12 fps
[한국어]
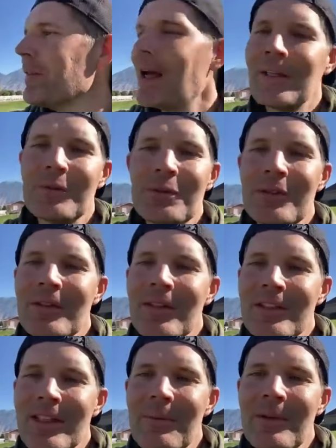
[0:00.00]
아주
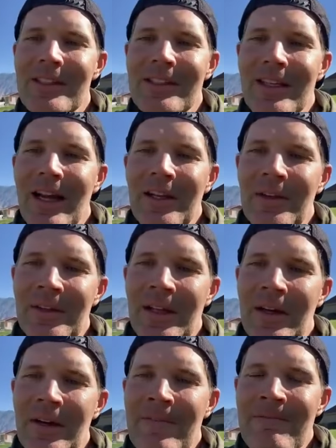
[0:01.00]
재밌는
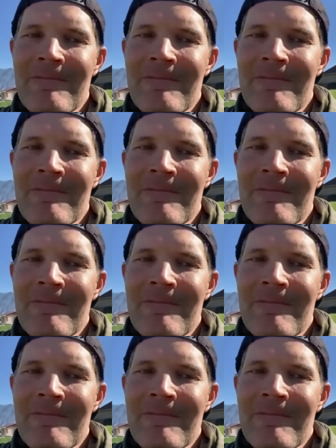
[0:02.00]
시간이었네요